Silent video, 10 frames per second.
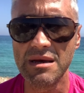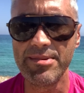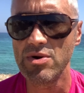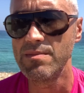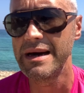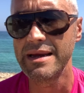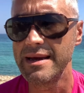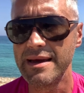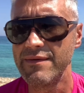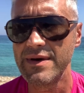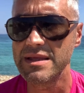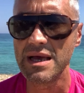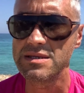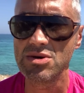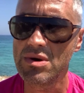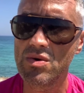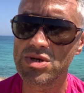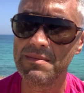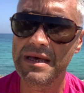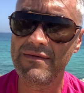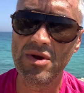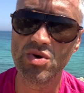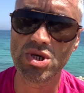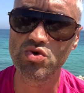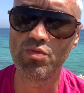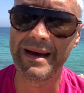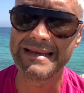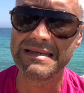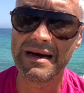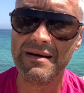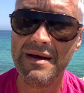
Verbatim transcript: però il mare è fantastico, è una cosa meravigliosa, stupenda